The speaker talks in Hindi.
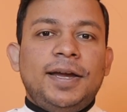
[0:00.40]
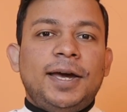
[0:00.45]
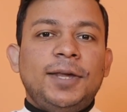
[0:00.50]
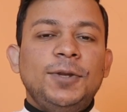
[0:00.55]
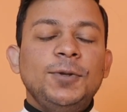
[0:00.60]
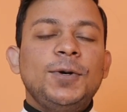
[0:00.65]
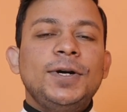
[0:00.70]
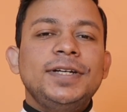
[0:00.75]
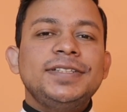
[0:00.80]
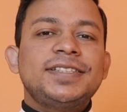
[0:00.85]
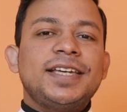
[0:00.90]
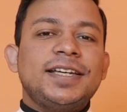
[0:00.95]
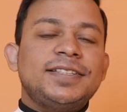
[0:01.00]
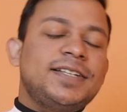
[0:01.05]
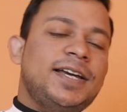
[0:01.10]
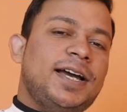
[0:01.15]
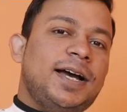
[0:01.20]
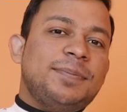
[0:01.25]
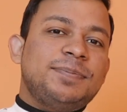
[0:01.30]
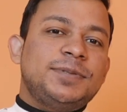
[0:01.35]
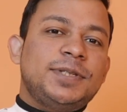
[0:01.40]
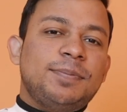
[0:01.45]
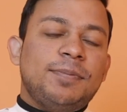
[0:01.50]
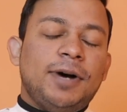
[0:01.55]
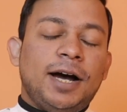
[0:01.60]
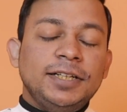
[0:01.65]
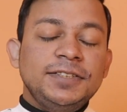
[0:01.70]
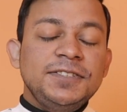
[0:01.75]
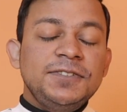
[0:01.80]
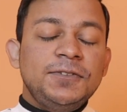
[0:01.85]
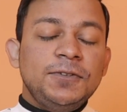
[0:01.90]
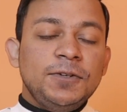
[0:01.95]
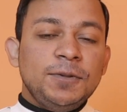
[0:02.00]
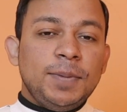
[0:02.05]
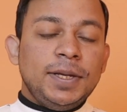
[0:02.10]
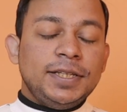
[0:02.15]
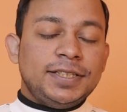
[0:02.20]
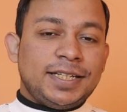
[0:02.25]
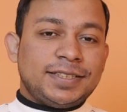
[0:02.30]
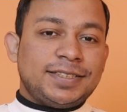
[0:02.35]
हेलो गैस कैसे हैं आप सब आज इस
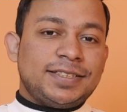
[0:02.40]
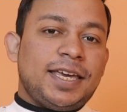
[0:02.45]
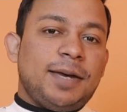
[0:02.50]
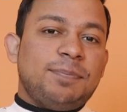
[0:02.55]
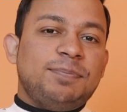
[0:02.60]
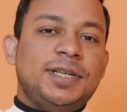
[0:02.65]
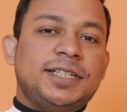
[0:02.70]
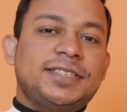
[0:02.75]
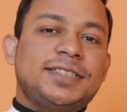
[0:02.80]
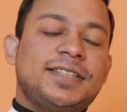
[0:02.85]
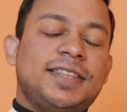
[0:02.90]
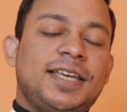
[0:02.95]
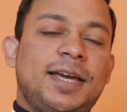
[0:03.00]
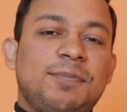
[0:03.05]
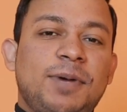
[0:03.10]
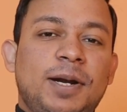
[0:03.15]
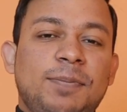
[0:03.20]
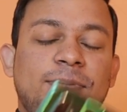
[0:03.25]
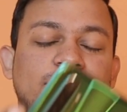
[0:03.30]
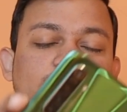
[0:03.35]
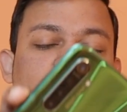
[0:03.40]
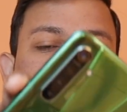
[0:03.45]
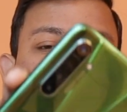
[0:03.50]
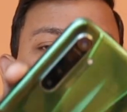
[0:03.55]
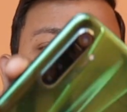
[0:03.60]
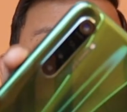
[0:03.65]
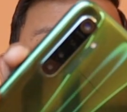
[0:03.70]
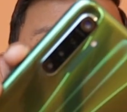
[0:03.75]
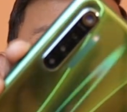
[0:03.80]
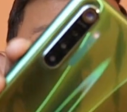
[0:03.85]
वीडियो में जैसे कि आप देख सकते हैं हमारे पास है